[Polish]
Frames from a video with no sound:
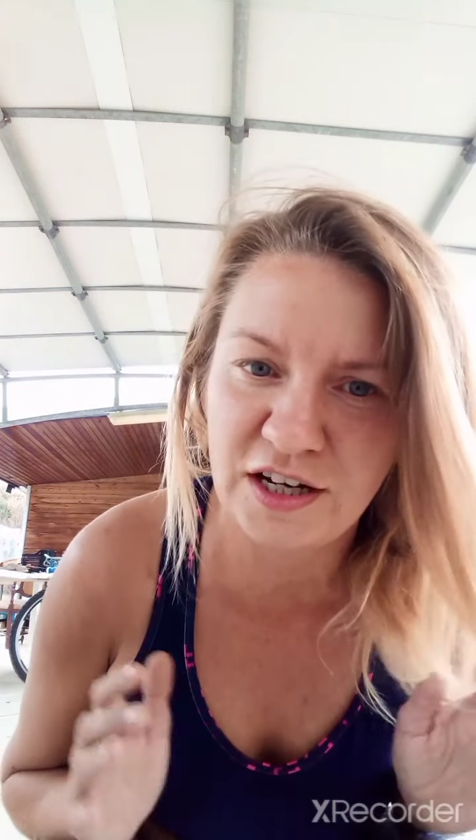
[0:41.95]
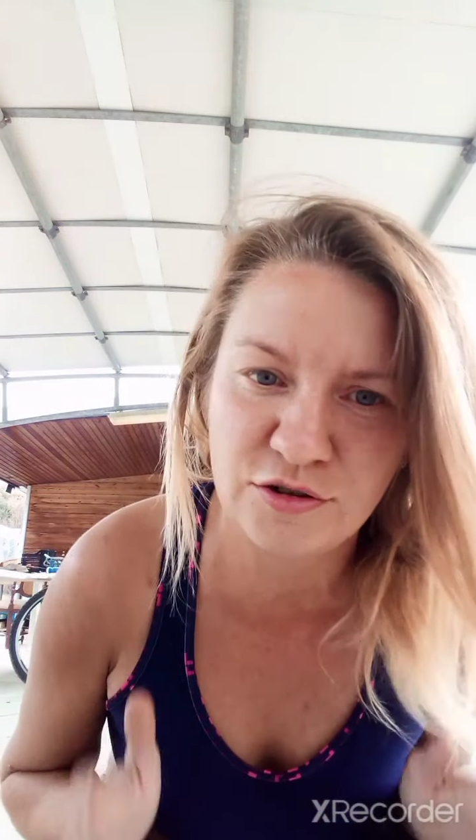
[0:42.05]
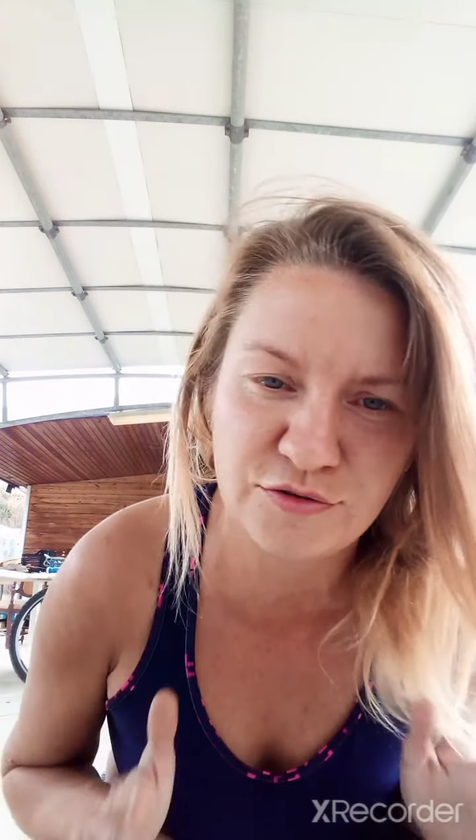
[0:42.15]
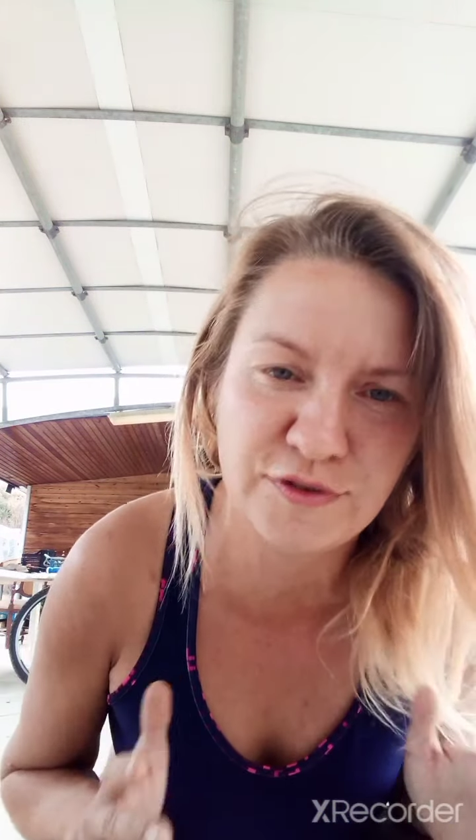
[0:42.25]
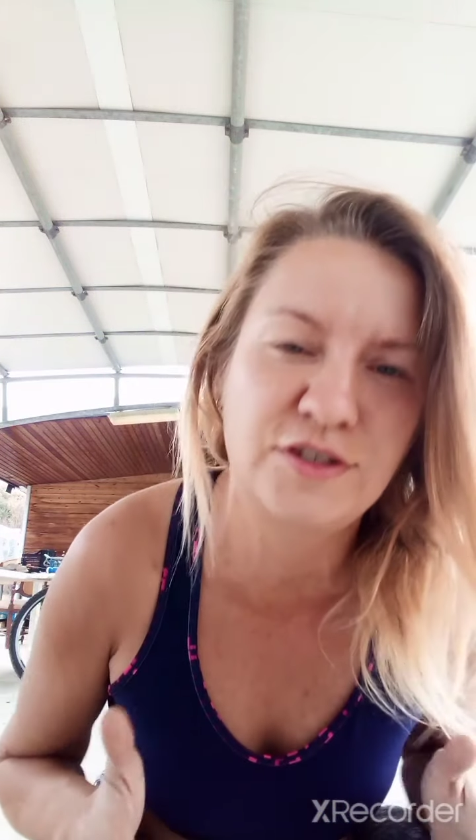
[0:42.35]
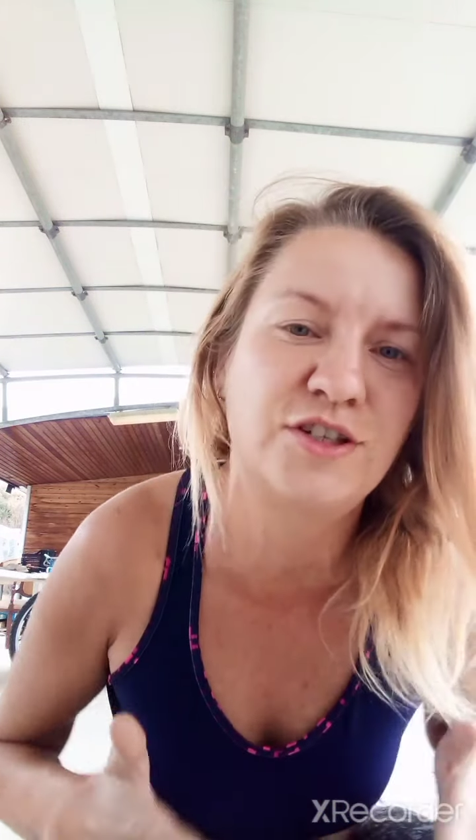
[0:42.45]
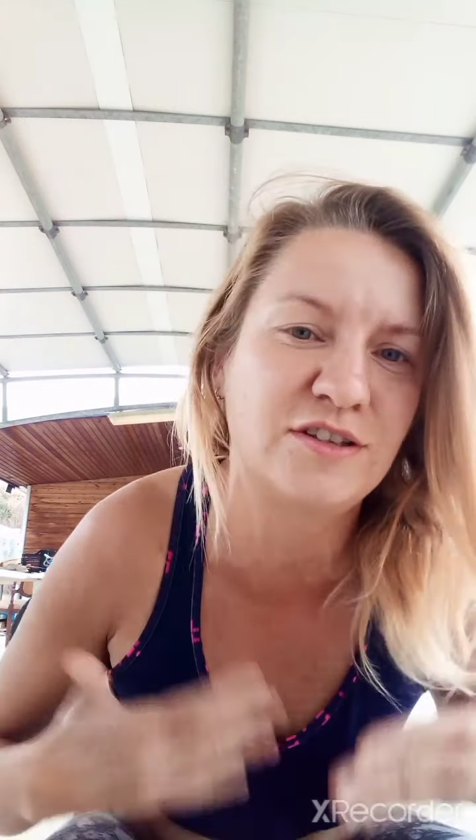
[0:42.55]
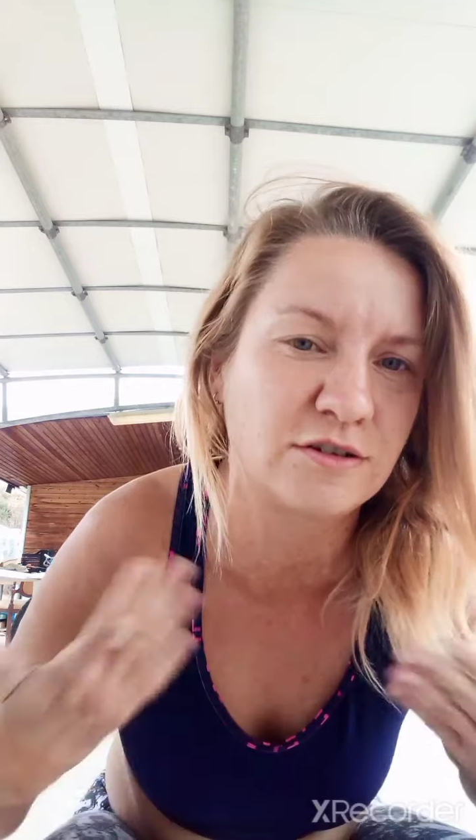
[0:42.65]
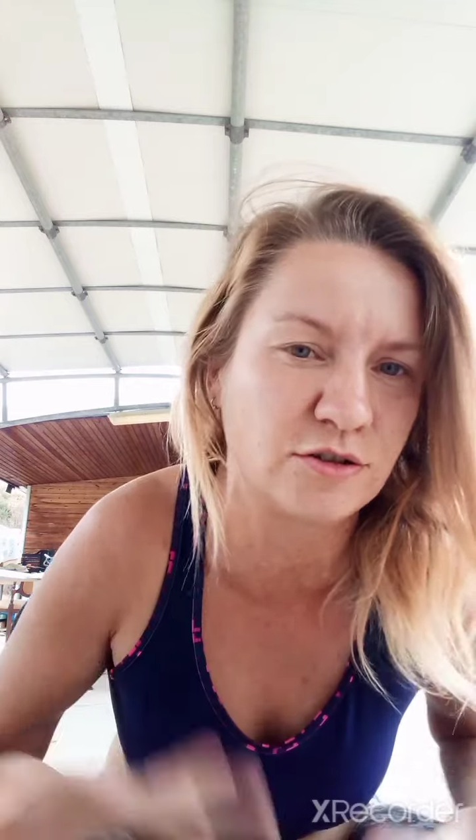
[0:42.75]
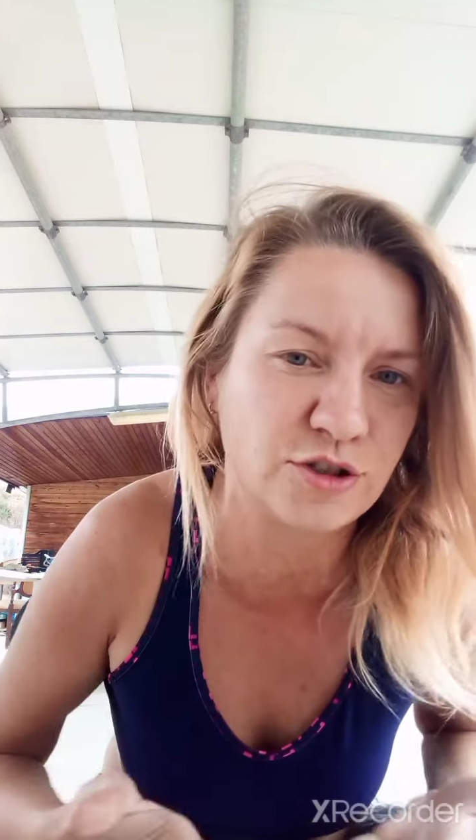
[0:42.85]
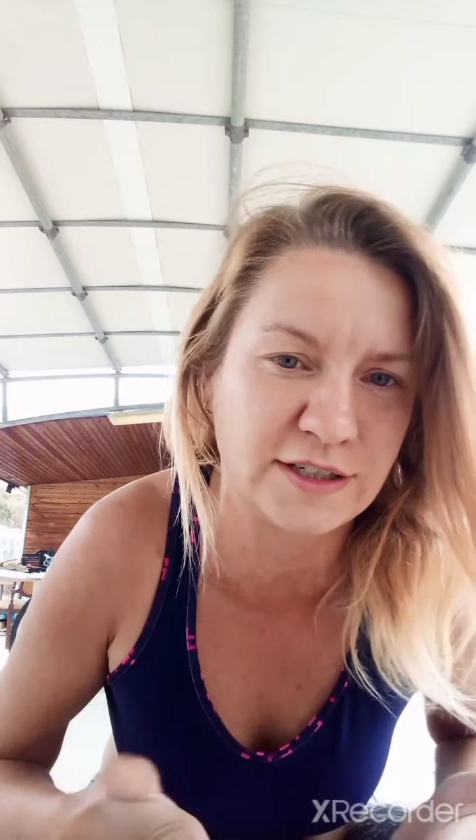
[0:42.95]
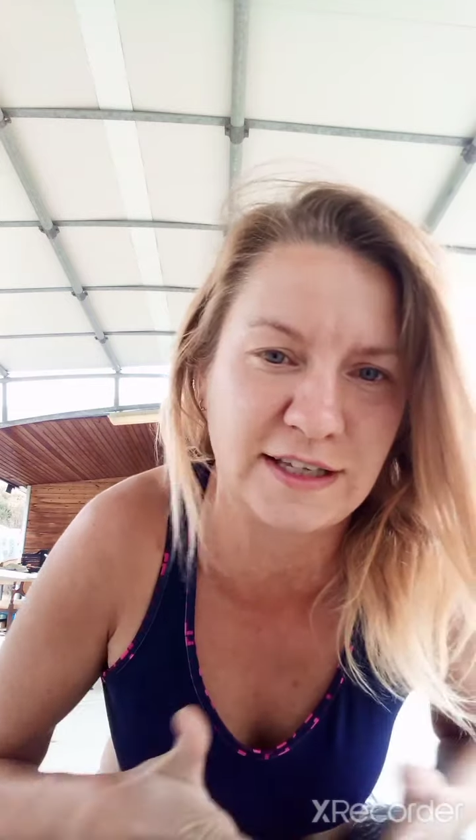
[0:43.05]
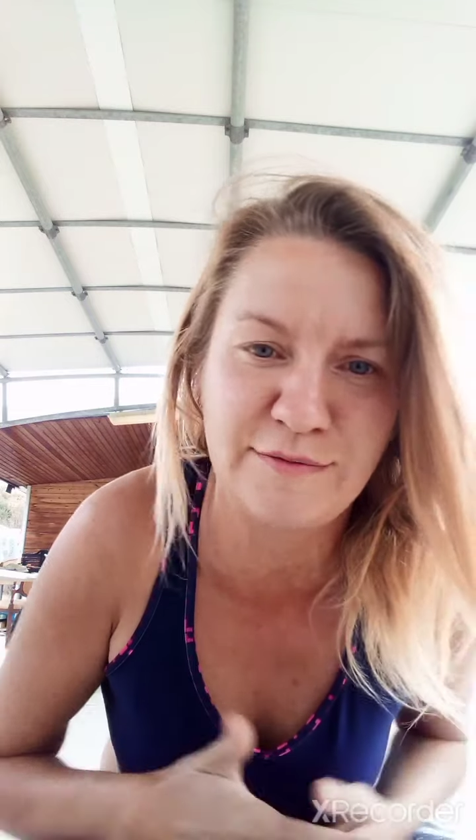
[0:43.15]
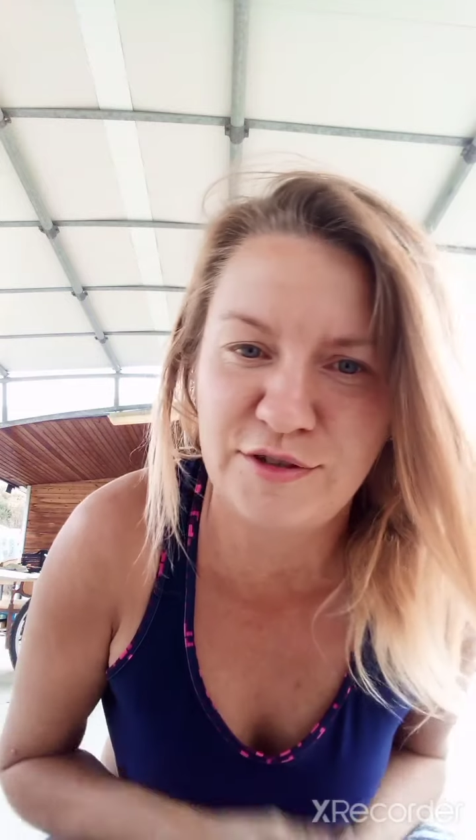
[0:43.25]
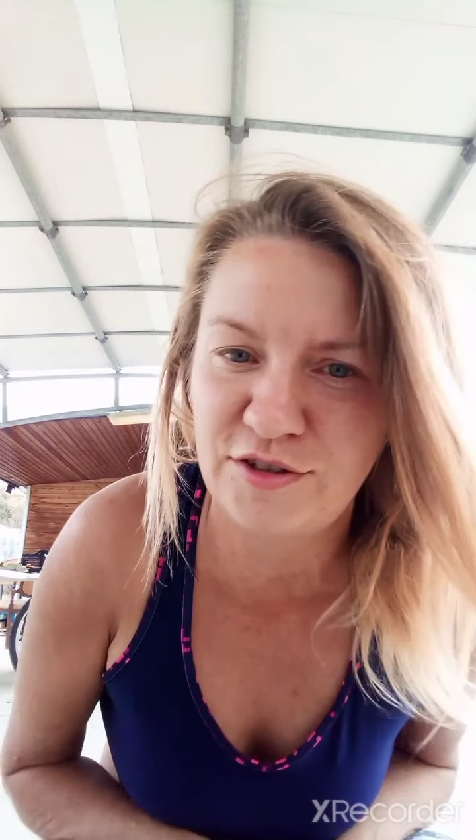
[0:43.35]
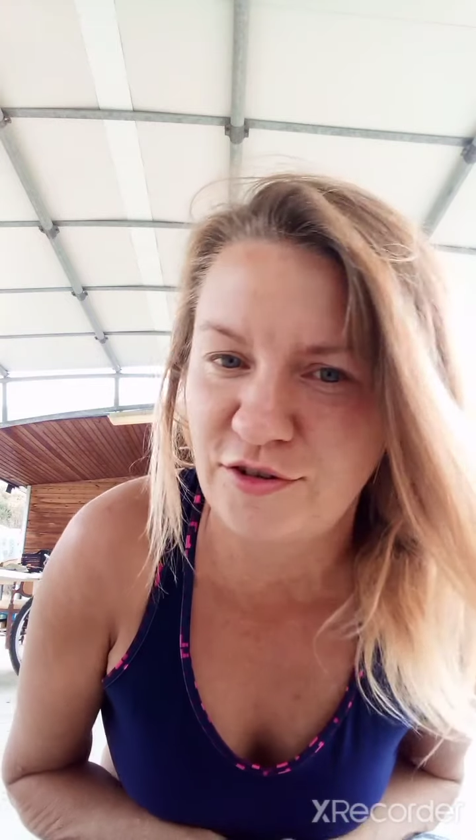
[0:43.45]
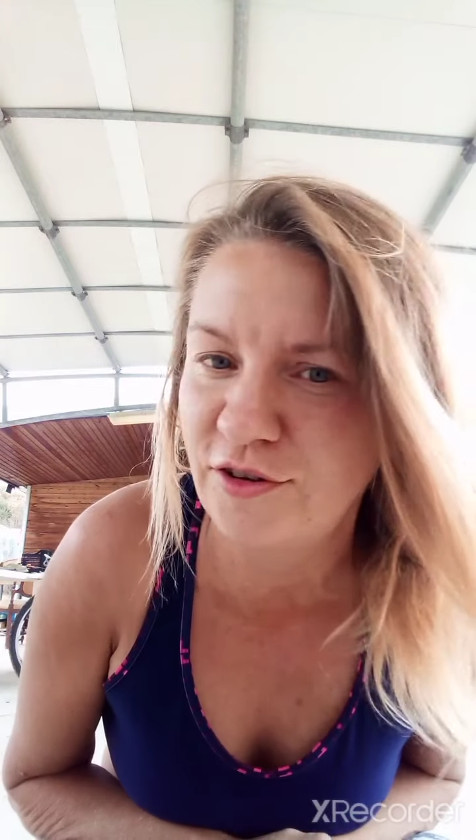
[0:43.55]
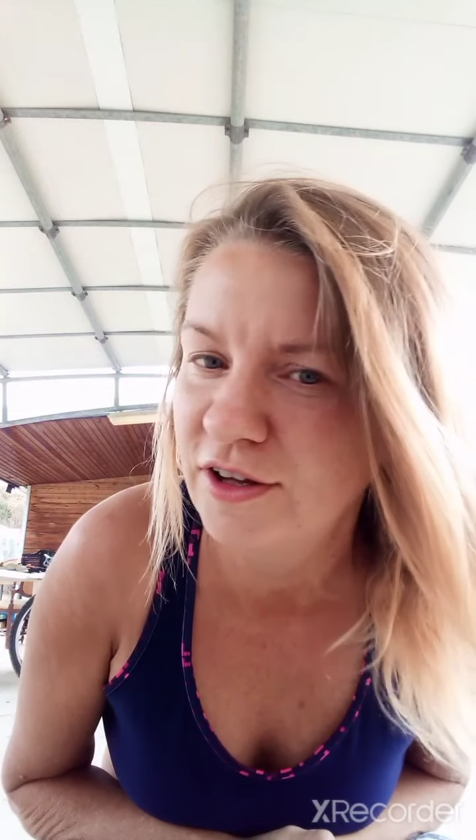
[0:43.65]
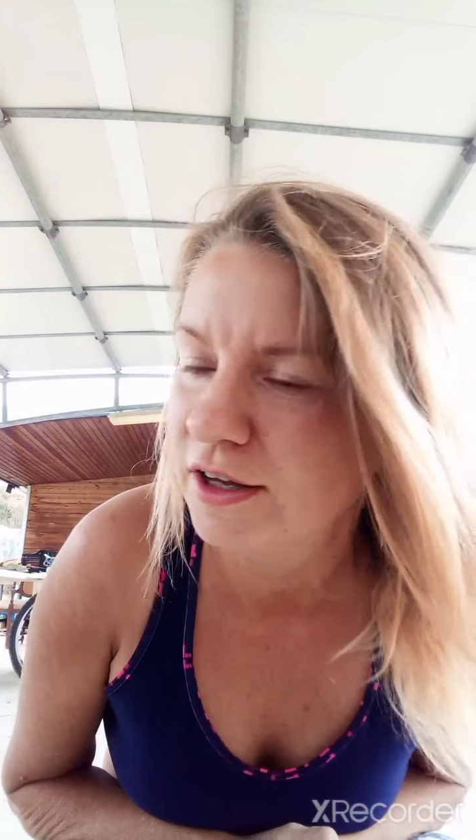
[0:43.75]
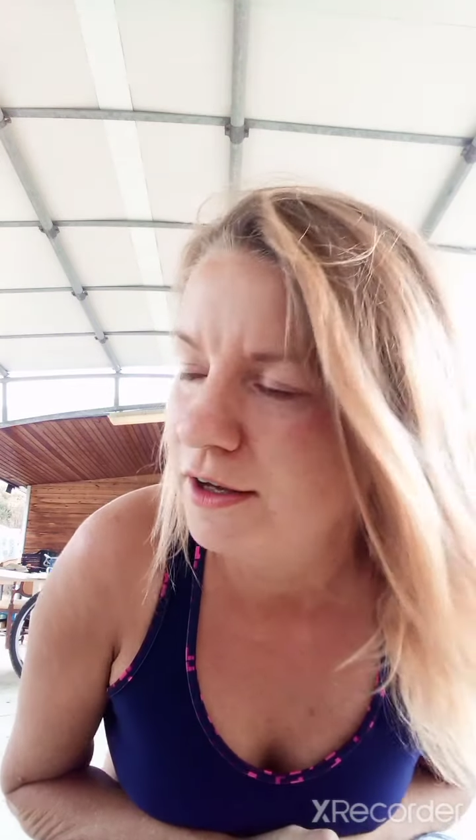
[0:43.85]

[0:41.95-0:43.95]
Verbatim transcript: ale oczywiście tylko czasami to